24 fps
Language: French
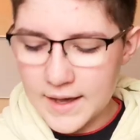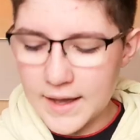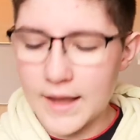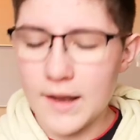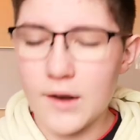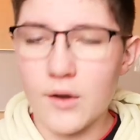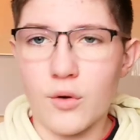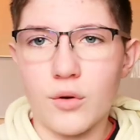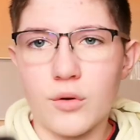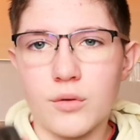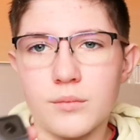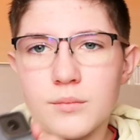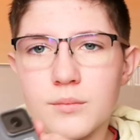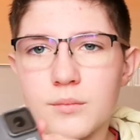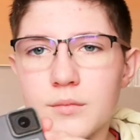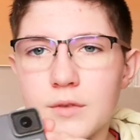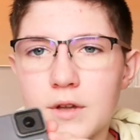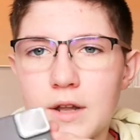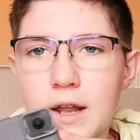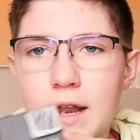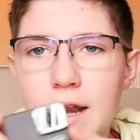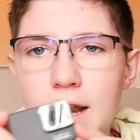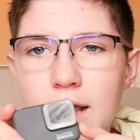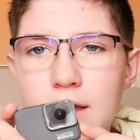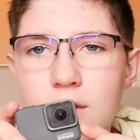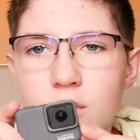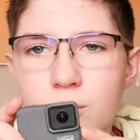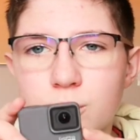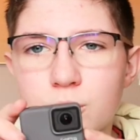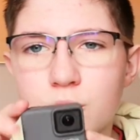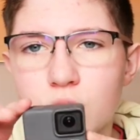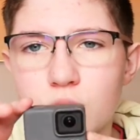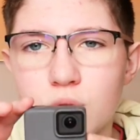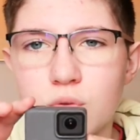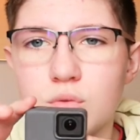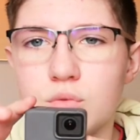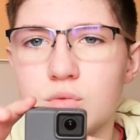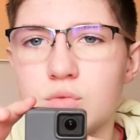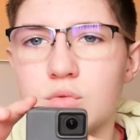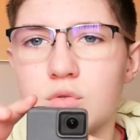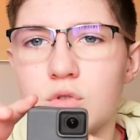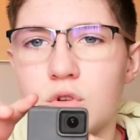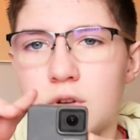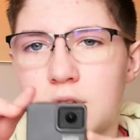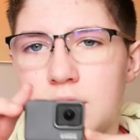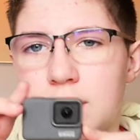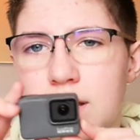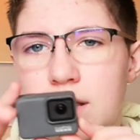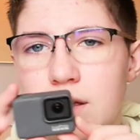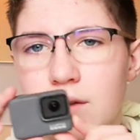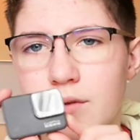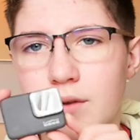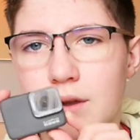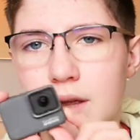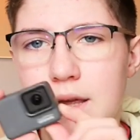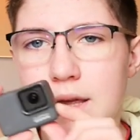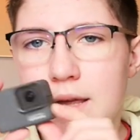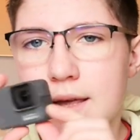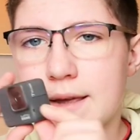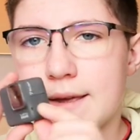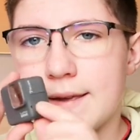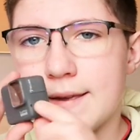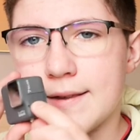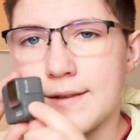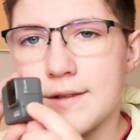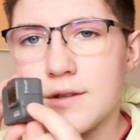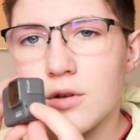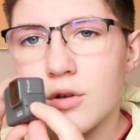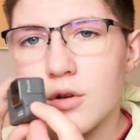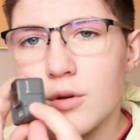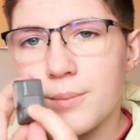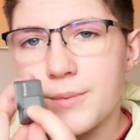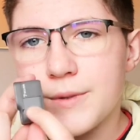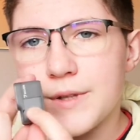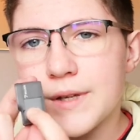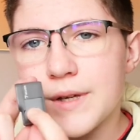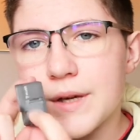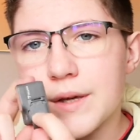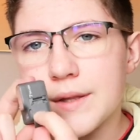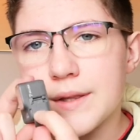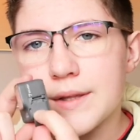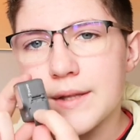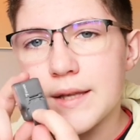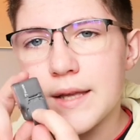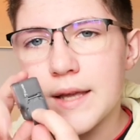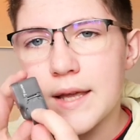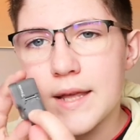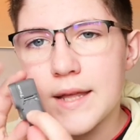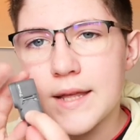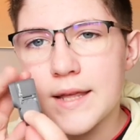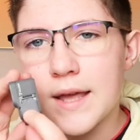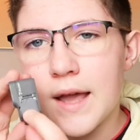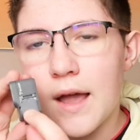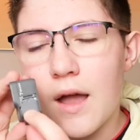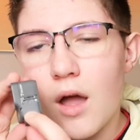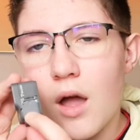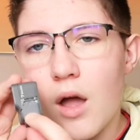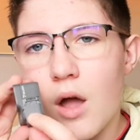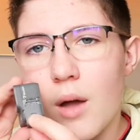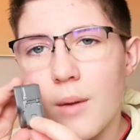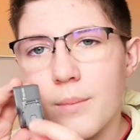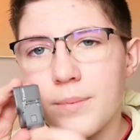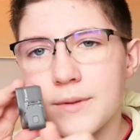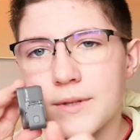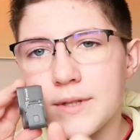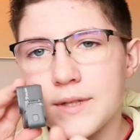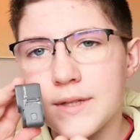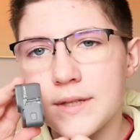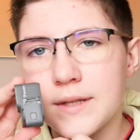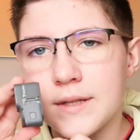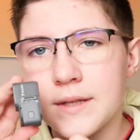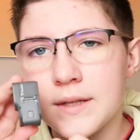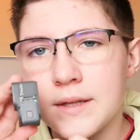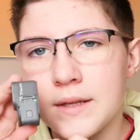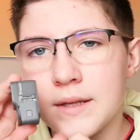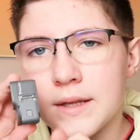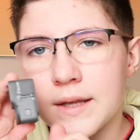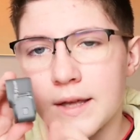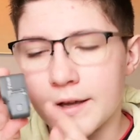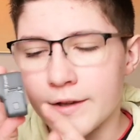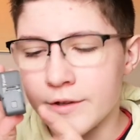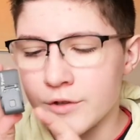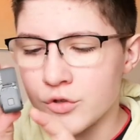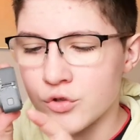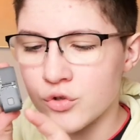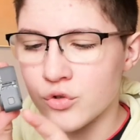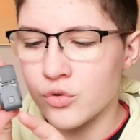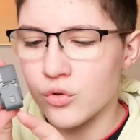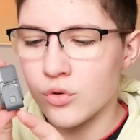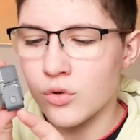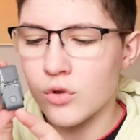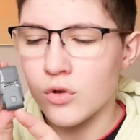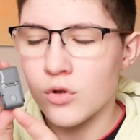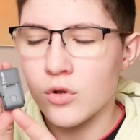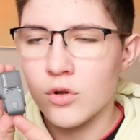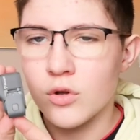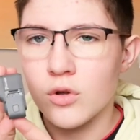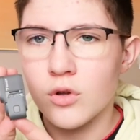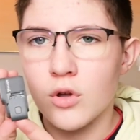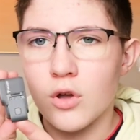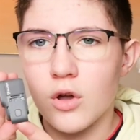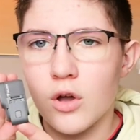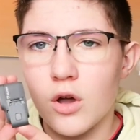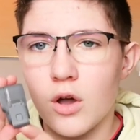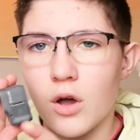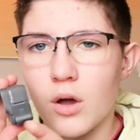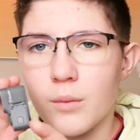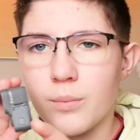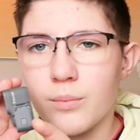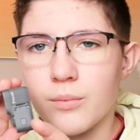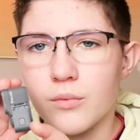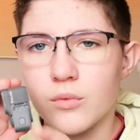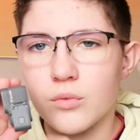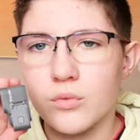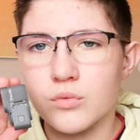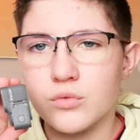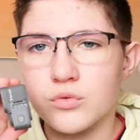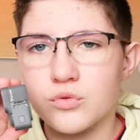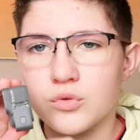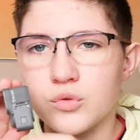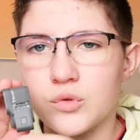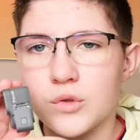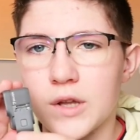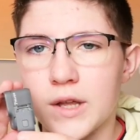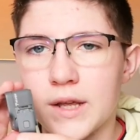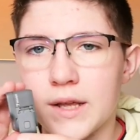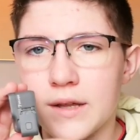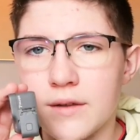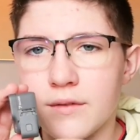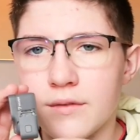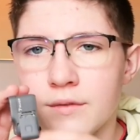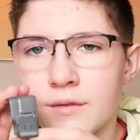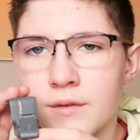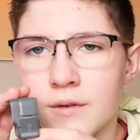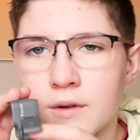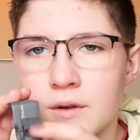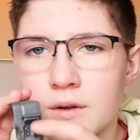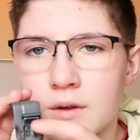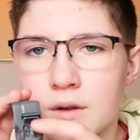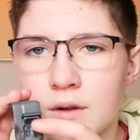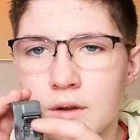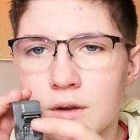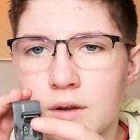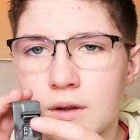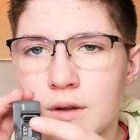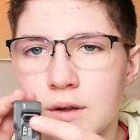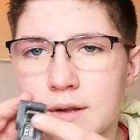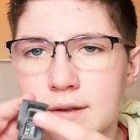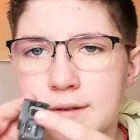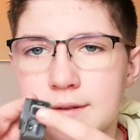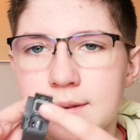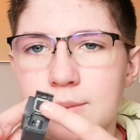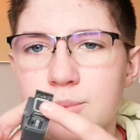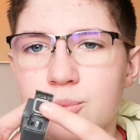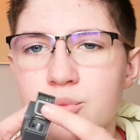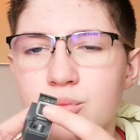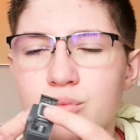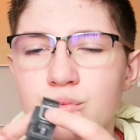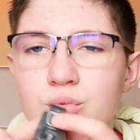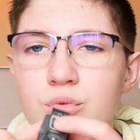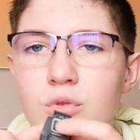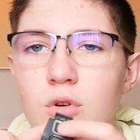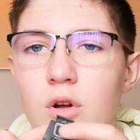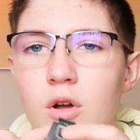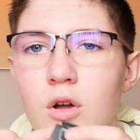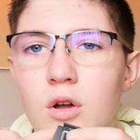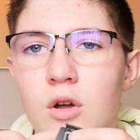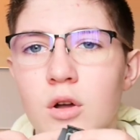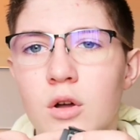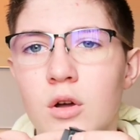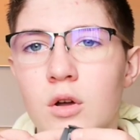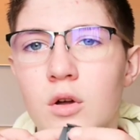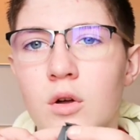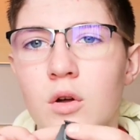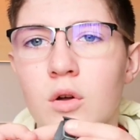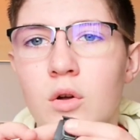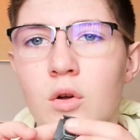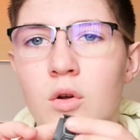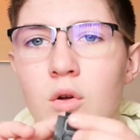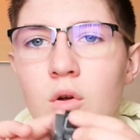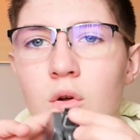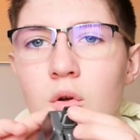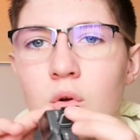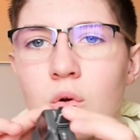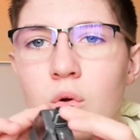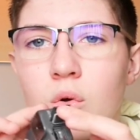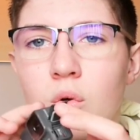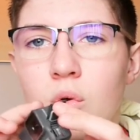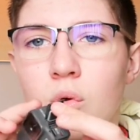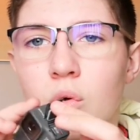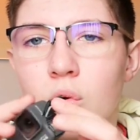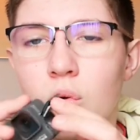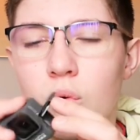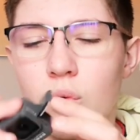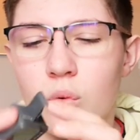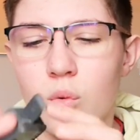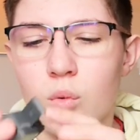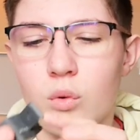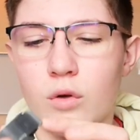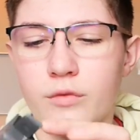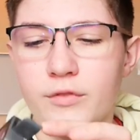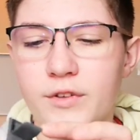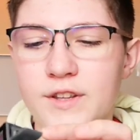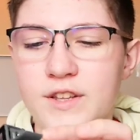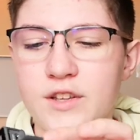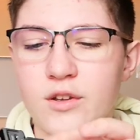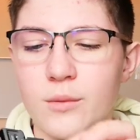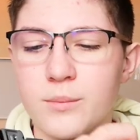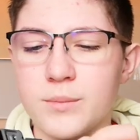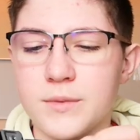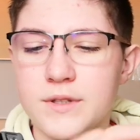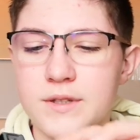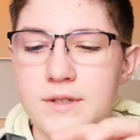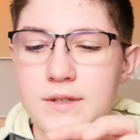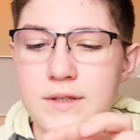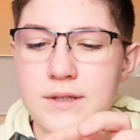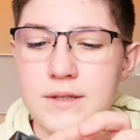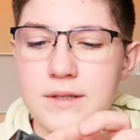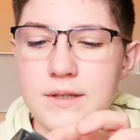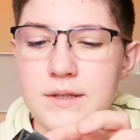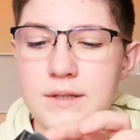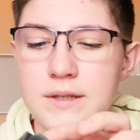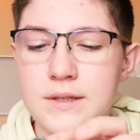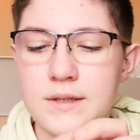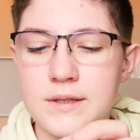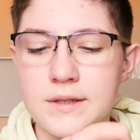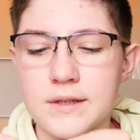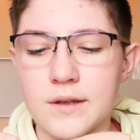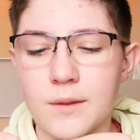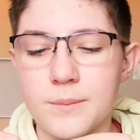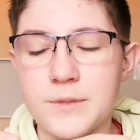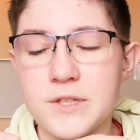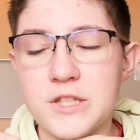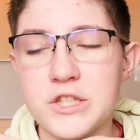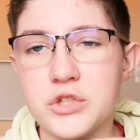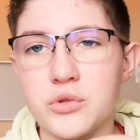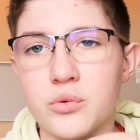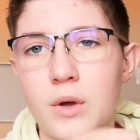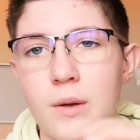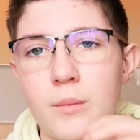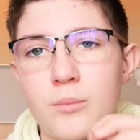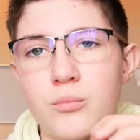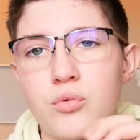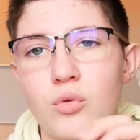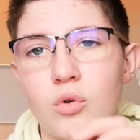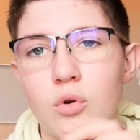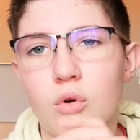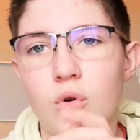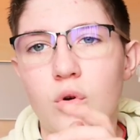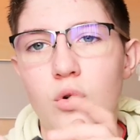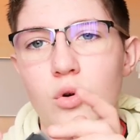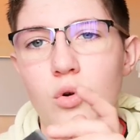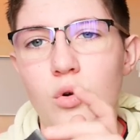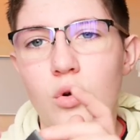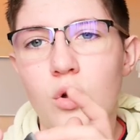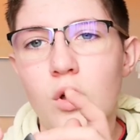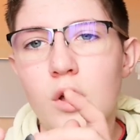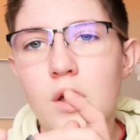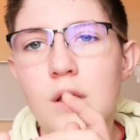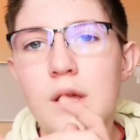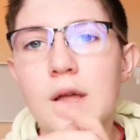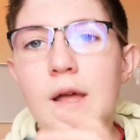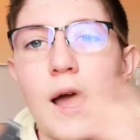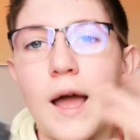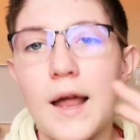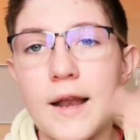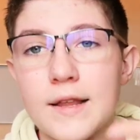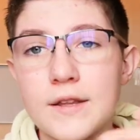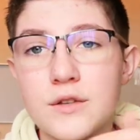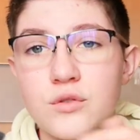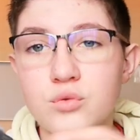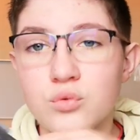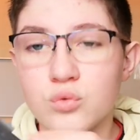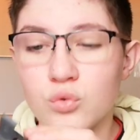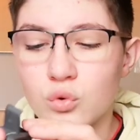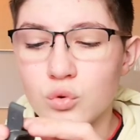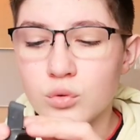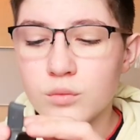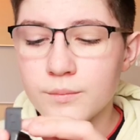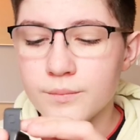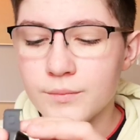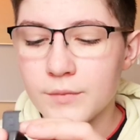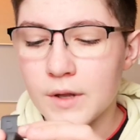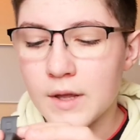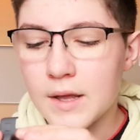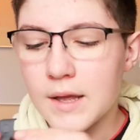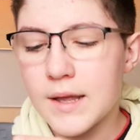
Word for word: Alors, à la GoPro, on l'enlève et sur le petit côté, il y a un petit cache. Hop, on soulève. C'est pour euh, en fait, il y a un petit, joint pour euh, aller sous l'eau.